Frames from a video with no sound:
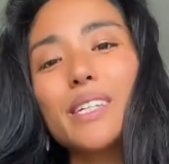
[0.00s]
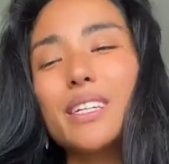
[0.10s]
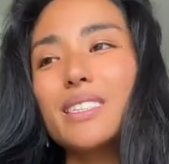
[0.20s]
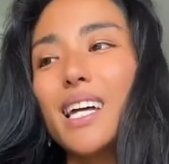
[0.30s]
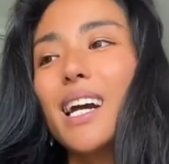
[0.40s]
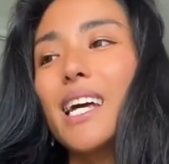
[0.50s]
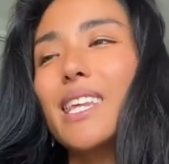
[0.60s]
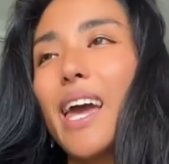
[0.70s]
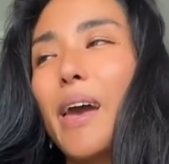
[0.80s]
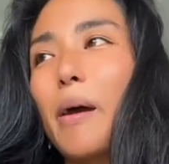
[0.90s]
を聞く中
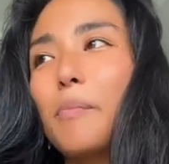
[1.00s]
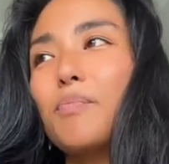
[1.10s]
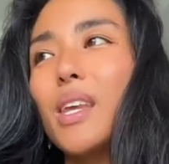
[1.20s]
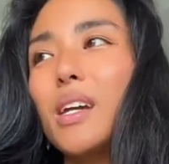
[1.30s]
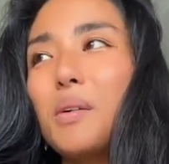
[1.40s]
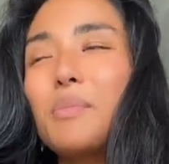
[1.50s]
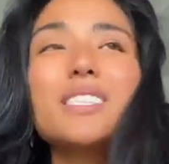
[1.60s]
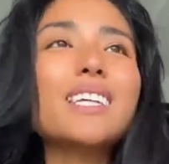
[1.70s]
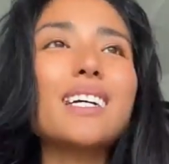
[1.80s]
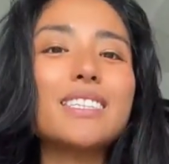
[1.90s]
で、も
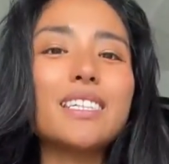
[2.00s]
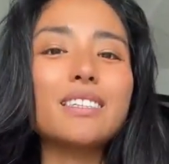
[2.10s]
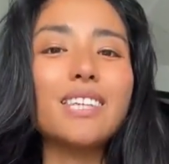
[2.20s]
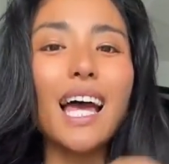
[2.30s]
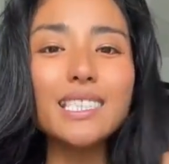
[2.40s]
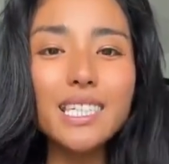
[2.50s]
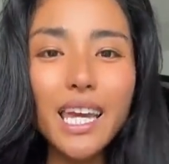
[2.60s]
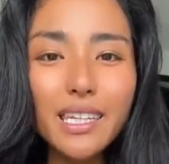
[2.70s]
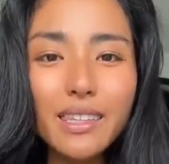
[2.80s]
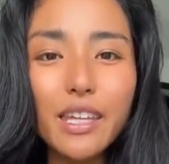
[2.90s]
しかすると多次
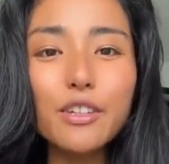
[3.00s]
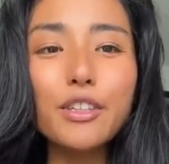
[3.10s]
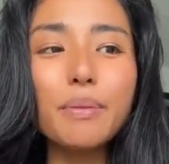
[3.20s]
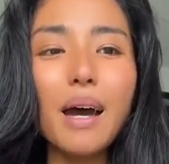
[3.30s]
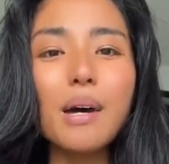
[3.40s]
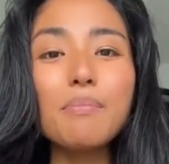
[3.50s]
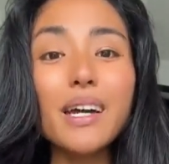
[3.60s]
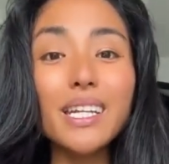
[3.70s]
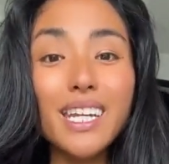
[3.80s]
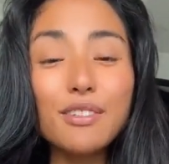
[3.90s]
元っていうのもあん
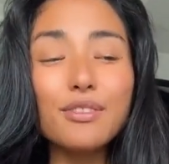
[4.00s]
まりね、